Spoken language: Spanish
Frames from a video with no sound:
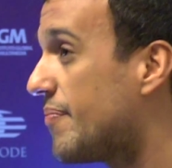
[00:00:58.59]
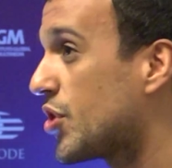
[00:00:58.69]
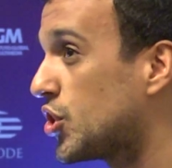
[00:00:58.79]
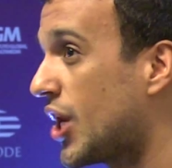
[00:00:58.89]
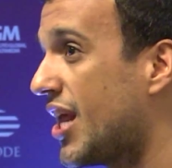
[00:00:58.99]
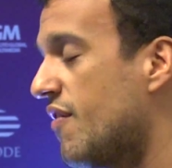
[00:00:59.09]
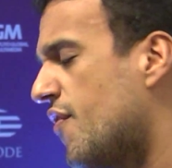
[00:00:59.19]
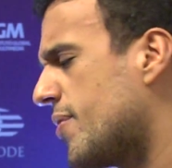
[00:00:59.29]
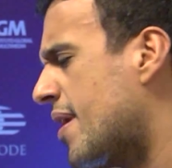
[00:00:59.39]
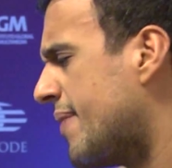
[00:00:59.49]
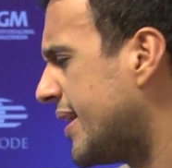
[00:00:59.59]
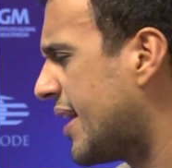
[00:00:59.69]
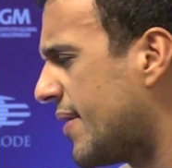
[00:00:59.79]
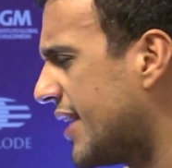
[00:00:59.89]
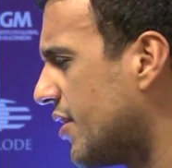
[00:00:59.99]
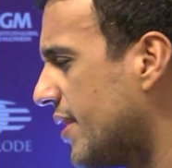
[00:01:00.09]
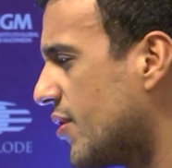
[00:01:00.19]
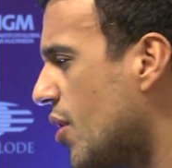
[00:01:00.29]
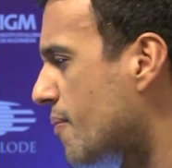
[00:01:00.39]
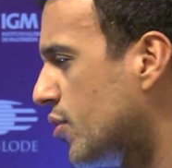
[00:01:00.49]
Por otro lado, formalmente hablando, había unos